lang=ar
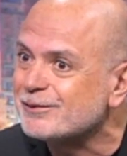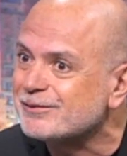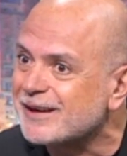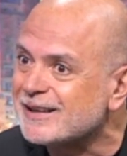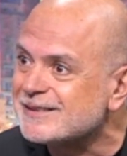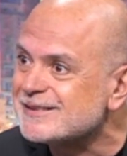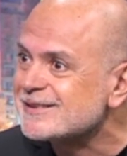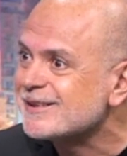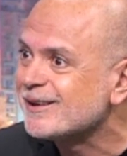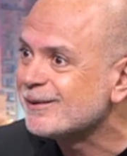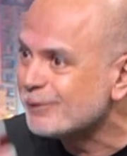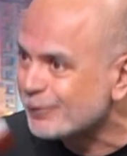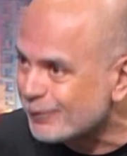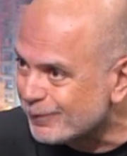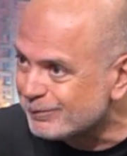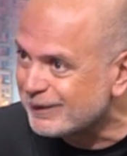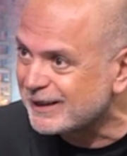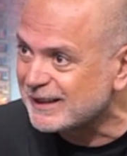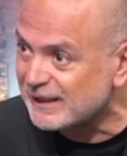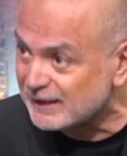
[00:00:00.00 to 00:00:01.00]
بفرنسا
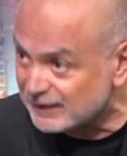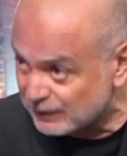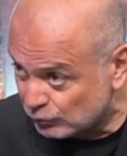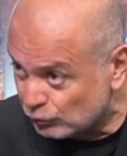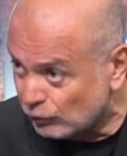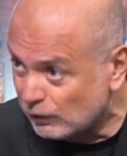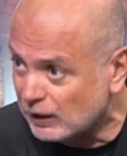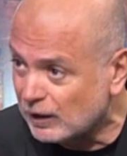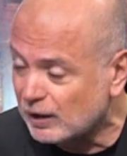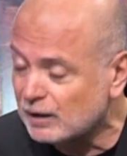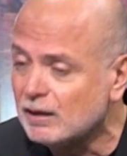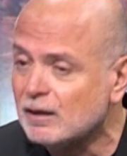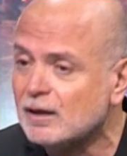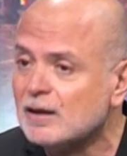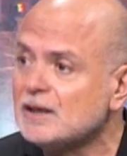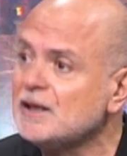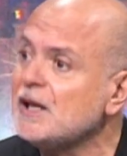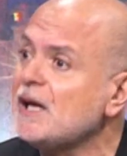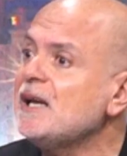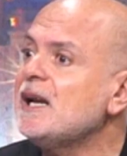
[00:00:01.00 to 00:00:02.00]
بوين ما كان الدولار
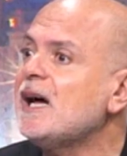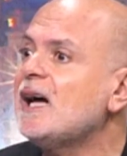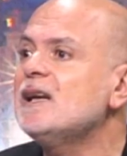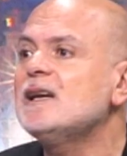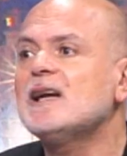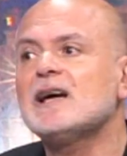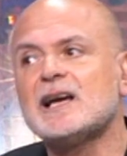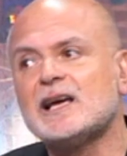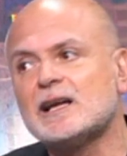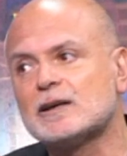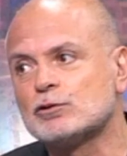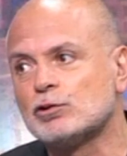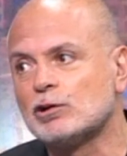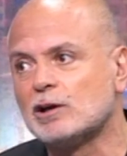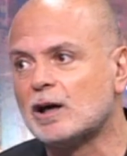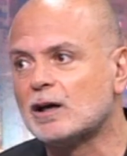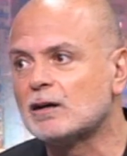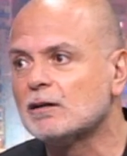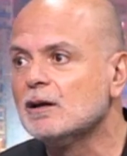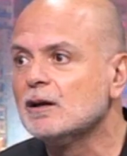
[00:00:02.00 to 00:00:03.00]
نحن عنا غير
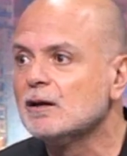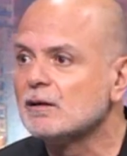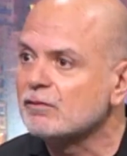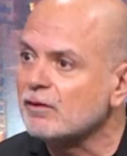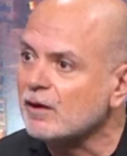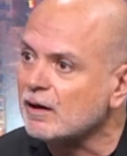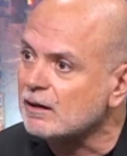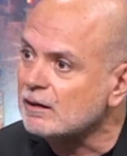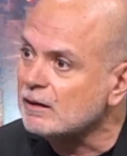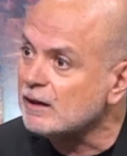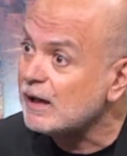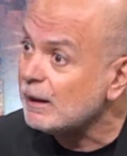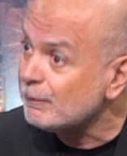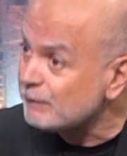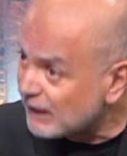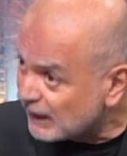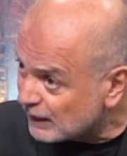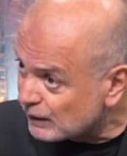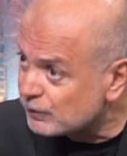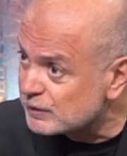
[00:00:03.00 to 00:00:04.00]
دولار فلا
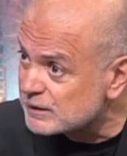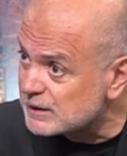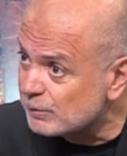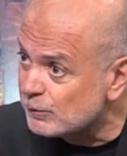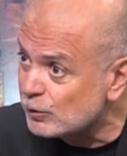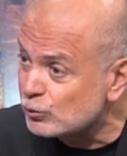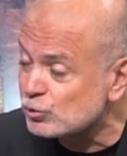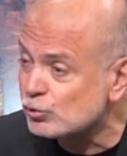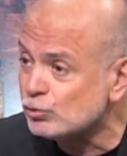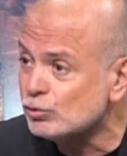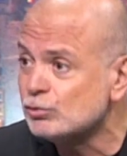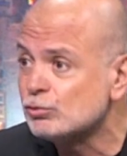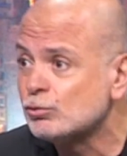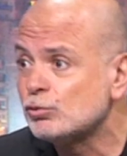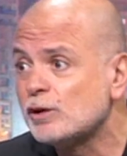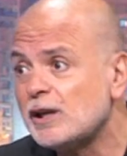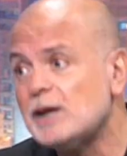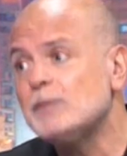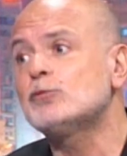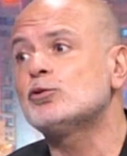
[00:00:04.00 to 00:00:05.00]
بنعرف اذا موجود
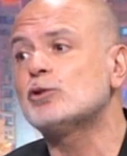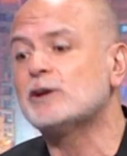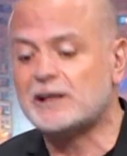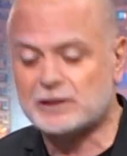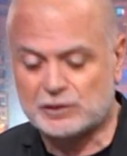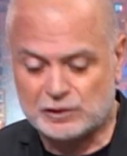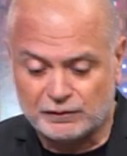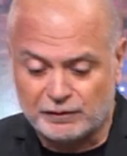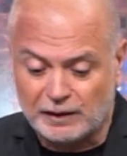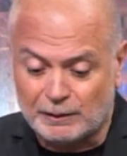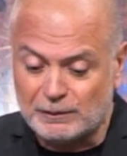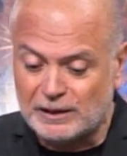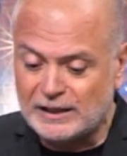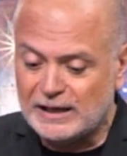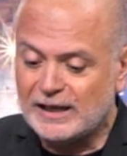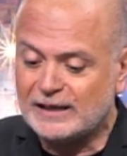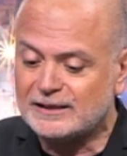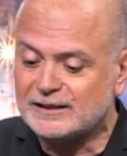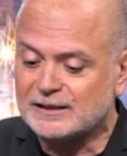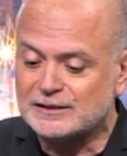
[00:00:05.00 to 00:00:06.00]
وقيمته غير شيء
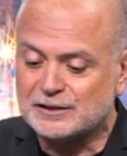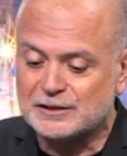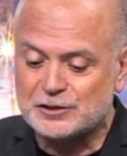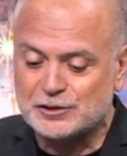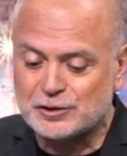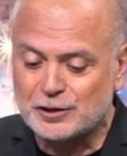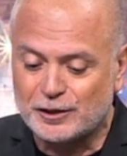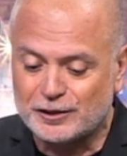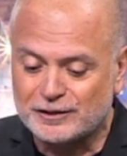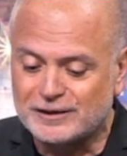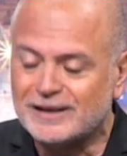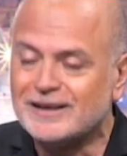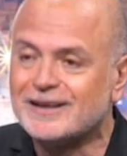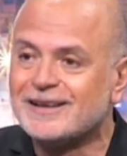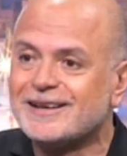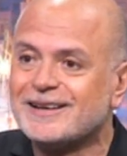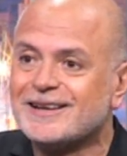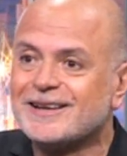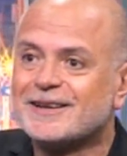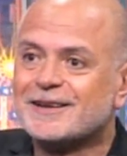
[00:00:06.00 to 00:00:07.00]
فعملنا حبيت اللوجو
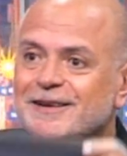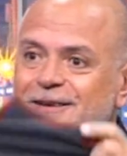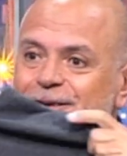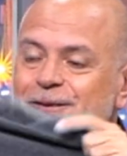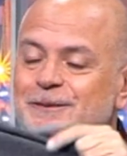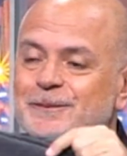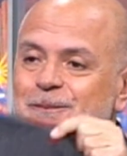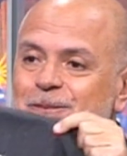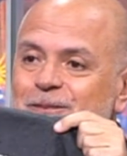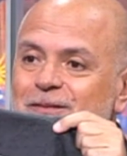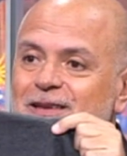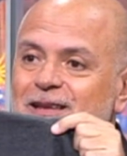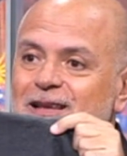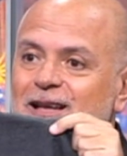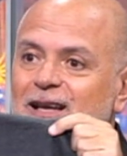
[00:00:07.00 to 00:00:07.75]
آه، واللولار